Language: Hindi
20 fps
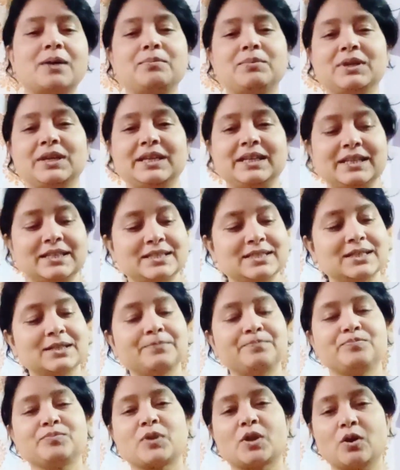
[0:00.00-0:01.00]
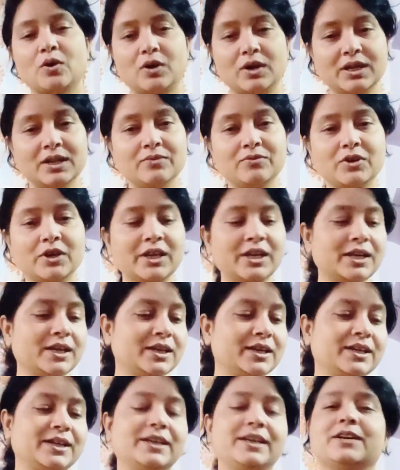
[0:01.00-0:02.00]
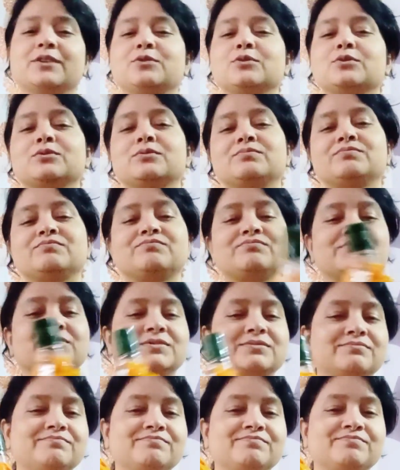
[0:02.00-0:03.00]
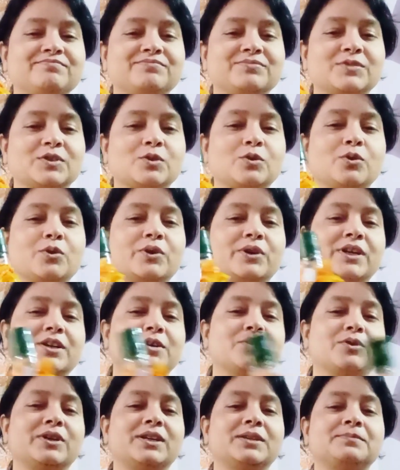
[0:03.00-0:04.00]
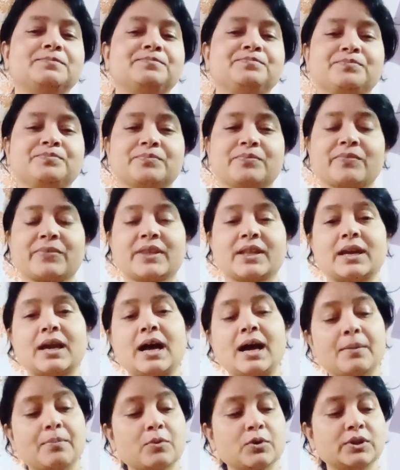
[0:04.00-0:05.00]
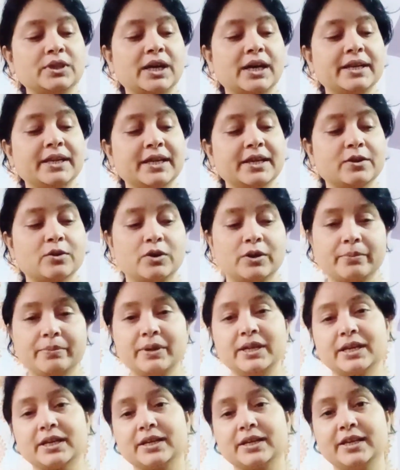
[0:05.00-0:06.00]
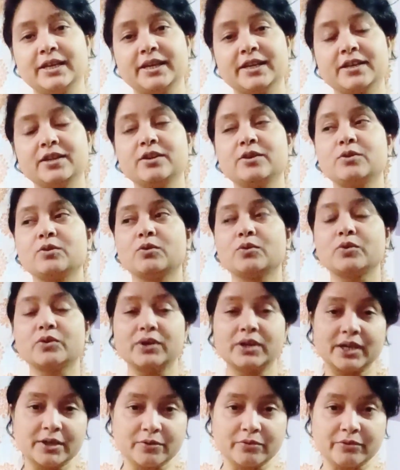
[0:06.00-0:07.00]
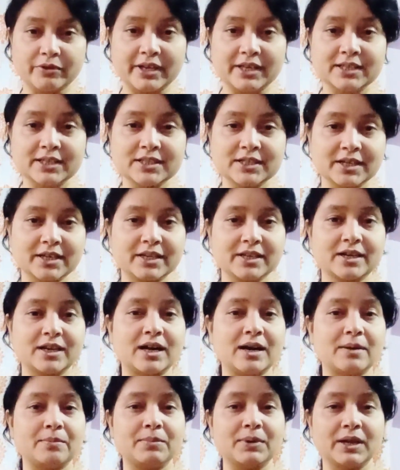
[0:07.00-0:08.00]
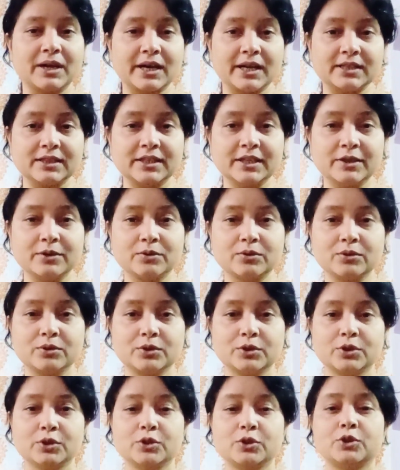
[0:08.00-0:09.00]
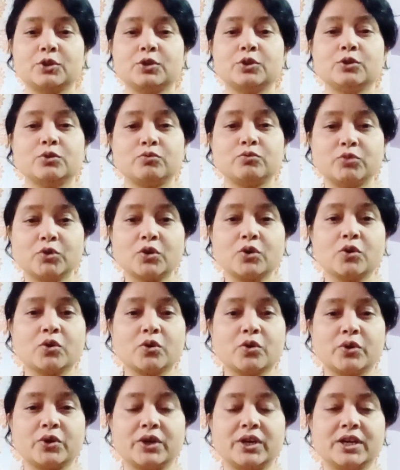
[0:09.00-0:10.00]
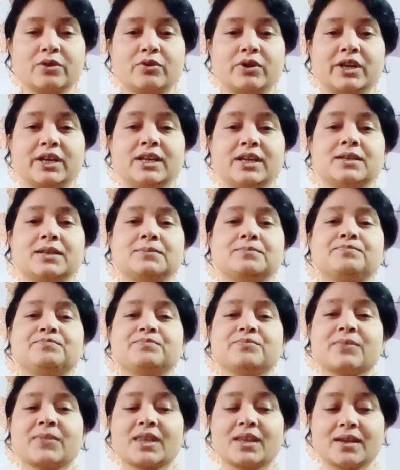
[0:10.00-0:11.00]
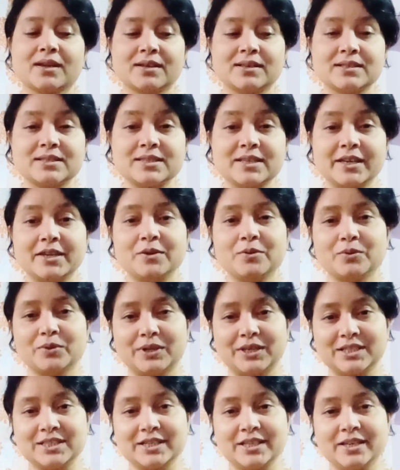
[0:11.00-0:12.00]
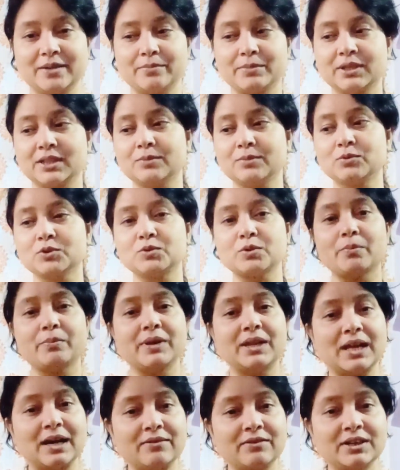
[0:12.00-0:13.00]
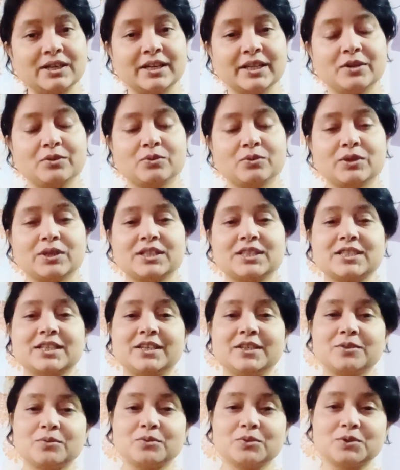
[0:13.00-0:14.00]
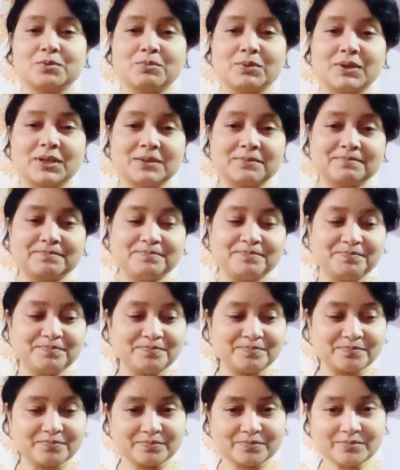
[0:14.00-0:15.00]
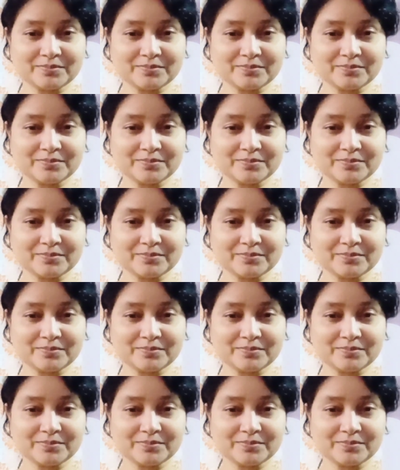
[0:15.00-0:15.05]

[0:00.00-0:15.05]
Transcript: तो आप ले लीजिए ऑलिव ऑयल या तो कोकोनट ऑयल आपको ध्यान एक और भी रखना है कि कोकोनट ऑयल अगर आप लगाते हो तो वो कोकोनट ऑयल सही होना चाहिए मतलब उसमें मिलावट नहीं होना चाहिए उसमें